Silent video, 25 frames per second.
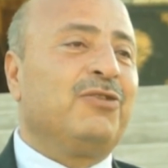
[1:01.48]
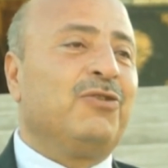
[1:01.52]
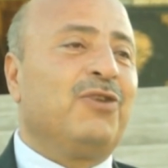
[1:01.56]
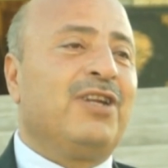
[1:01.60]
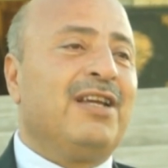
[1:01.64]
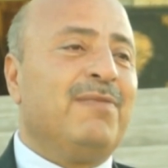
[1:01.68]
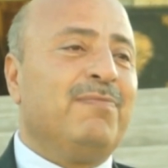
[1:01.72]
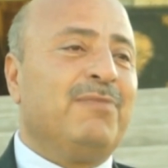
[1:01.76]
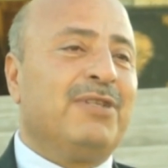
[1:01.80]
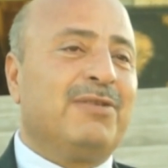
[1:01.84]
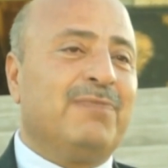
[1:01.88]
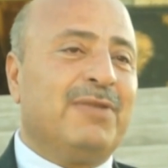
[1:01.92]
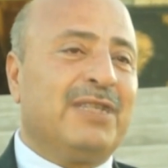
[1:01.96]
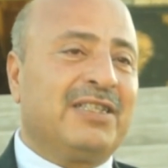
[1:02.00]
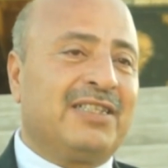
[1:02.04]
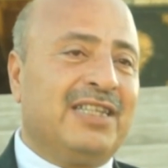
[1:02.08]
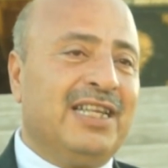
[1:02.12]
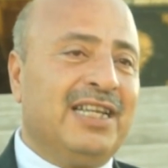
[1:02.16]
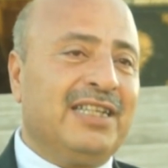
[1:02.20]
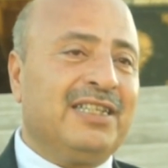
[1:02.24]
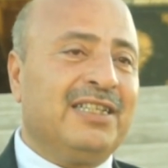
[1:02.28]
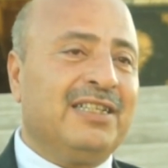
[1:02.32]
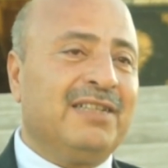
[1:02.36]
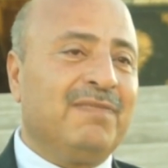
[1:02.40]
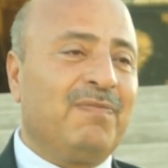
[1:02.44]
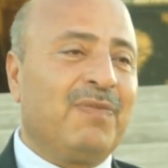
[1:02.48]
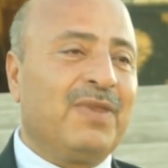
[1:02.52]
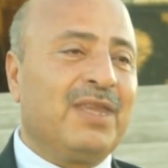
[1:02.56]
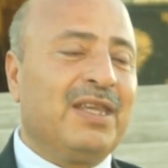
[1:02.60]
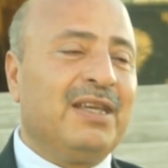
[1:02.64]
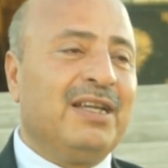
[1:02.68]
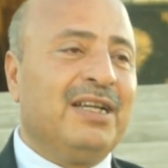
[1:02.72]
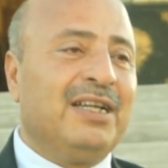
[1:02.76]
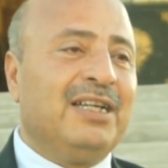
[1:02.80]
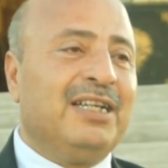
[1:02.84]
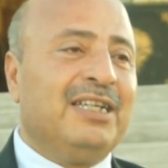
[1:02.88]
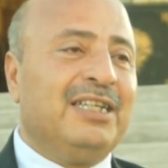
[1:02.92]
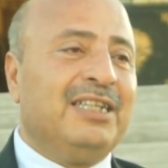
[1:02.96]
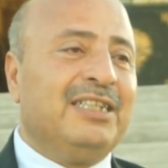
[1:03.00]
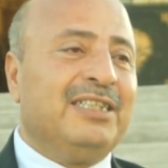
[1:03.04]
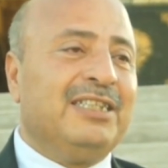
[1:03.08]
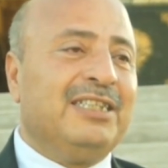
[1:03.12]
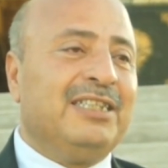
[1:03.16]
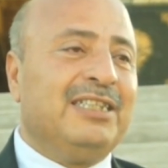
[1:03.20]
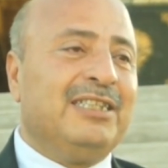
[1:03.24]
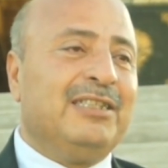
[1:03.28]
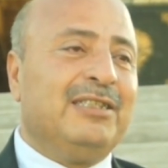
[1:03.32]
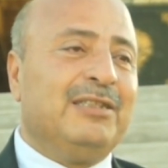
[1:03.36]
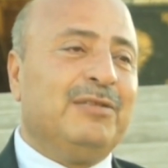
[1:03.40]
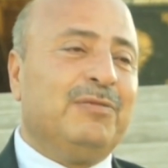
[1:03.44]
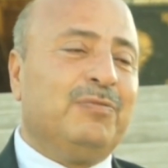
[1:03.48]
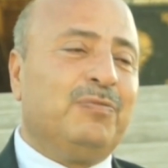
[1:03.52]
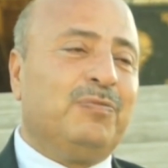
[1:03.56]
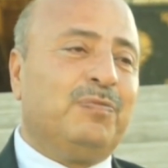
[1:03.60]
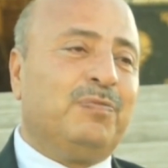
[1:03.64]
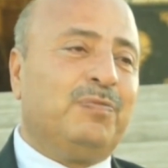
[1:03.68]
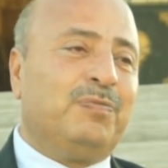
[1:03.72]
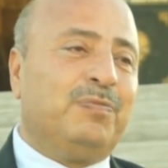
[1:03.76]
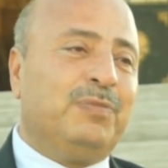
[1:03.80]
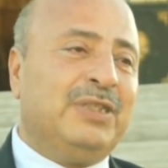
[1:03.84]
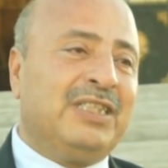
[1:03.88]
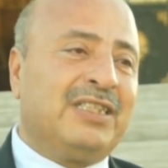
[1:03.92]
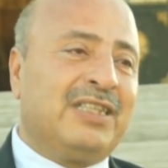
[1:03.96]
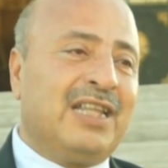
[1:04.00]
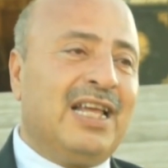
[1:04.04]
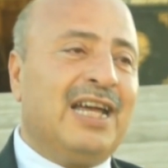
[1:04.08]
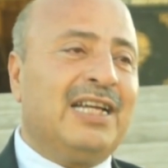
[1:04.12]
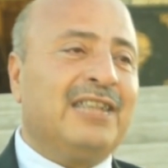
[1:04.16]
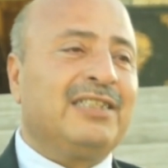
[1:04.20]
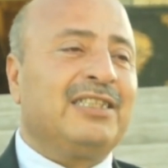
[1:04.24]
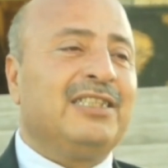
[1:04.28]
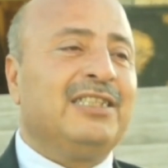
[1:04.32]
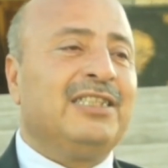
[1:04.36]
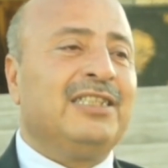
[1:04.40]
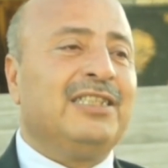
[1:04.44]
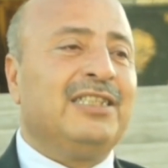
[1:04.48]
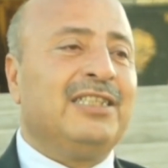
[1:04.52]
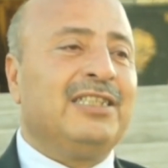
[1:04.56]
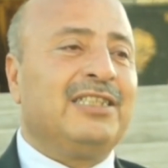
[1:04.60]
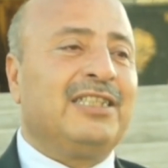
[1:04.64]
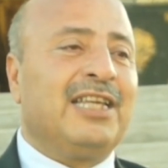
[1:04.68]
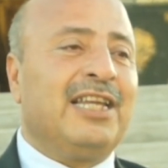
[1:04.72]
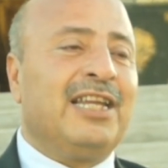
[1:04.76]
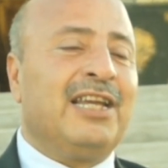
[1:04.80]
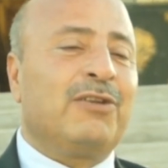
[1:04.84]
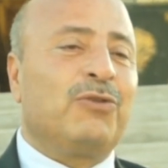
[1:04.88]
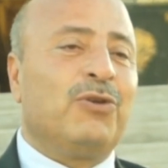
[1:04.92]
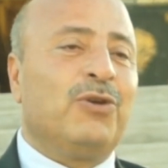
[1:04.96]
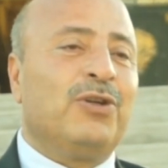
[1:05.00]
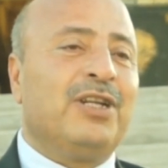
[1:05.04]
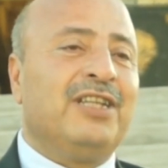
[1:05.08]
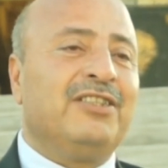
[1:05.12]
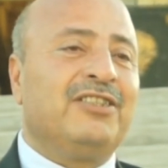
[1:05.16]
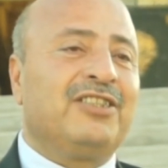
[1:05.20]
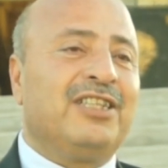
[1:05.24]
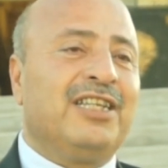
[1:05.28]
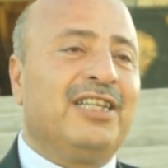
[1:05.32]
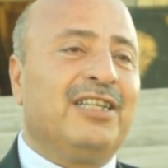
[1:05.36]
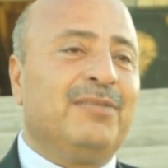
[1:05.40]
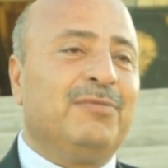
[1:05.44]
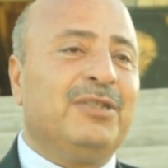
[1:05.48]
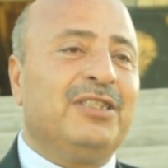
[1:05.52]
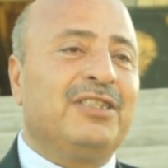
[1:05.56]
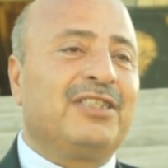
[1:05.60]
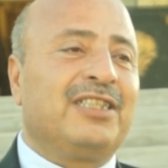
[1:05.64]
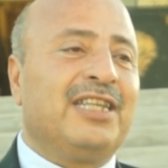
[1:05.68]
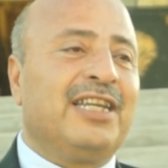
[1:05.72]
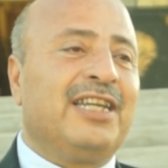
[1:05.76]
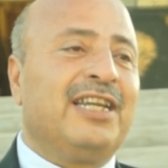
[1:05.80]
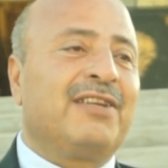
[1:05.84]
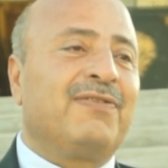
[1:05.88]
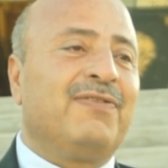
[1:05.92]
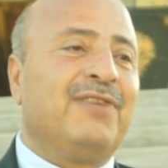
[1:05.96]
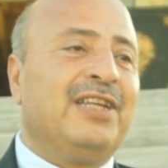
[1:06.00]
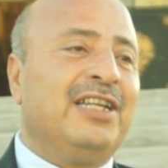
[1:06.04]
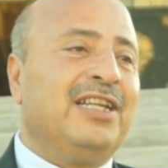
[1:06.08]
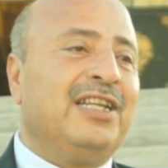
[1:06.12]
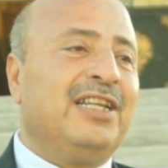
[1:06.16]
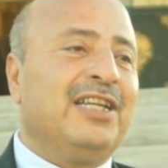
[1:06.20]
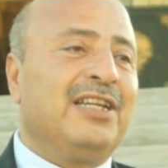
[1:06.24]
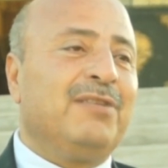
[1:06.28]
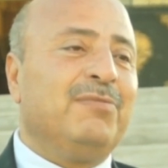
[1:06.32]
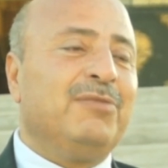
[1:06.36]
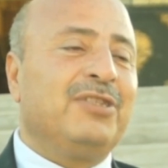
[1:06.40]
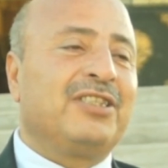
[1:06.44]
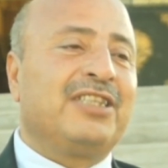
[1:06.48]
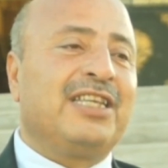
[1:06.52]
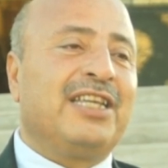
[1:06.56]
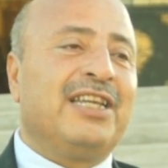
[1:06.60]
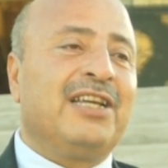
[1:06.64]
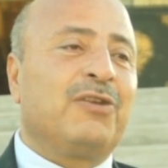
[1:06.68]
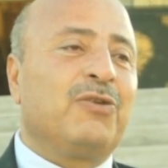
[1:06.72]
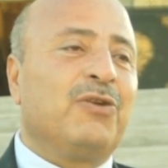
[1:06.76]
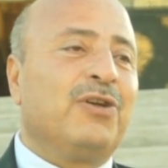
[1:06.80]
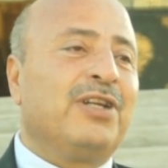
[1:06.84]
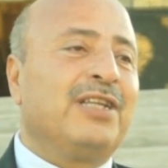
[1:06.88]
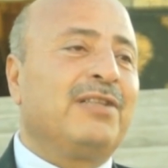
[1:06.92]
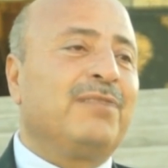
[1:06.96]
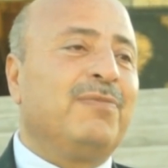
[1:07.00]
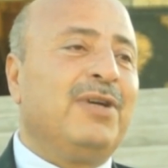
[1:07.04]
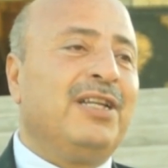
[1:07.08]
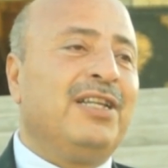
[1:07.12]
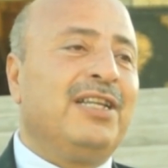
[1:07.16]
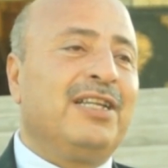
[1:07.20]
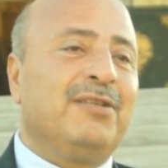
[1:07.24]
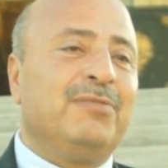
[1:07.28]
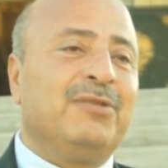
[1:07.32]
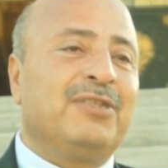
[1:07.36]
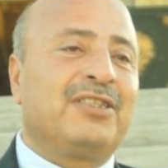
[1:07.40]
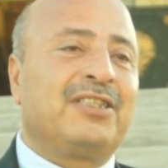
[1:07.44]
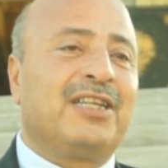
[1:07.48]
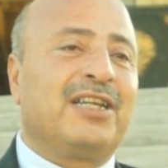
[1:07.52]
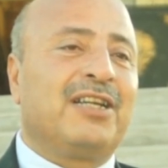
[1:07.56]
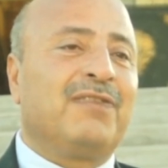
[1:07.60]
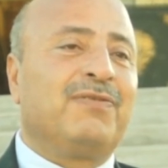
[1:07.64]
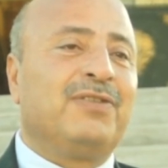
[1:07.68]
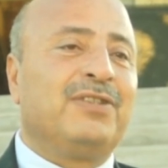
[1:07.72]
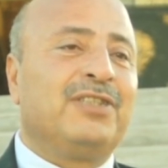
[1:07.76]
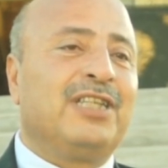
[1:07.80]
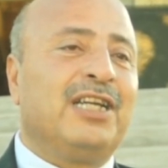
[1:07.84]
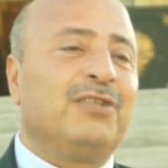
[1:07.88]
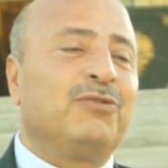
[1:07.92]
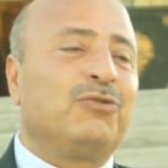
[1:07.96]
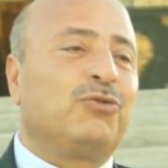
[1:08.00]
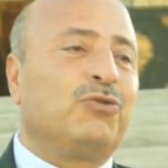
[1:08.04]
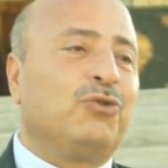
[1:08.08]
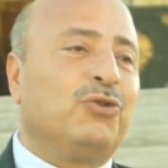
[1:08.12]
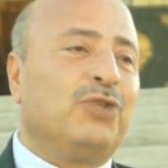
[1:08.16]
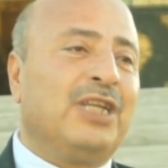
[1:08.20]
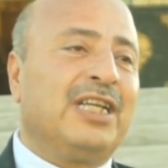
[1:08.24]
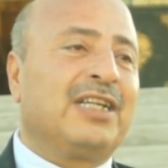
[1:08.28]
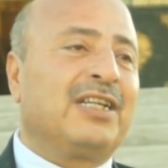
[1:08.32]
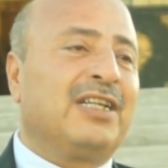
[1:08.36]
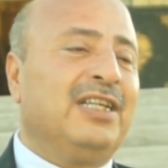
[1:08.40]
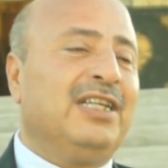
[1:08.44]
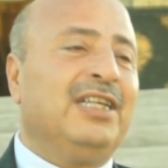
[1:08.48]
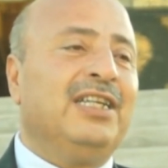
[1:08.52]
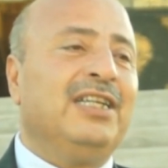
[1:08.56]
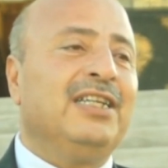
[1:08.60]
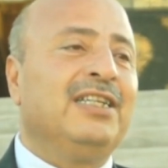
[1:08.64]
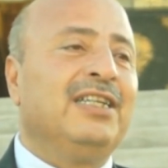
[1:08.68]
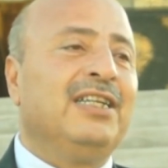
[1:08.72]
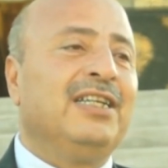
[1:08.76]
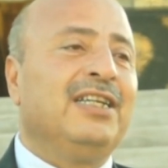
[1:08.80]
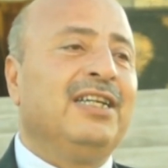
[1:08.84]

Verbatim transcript: gören bir meslek. Ee, bizler e, gerek öğrencilerimiz, gerek velilerimiz, gerek öğretmenlerimiz tarafından sürekli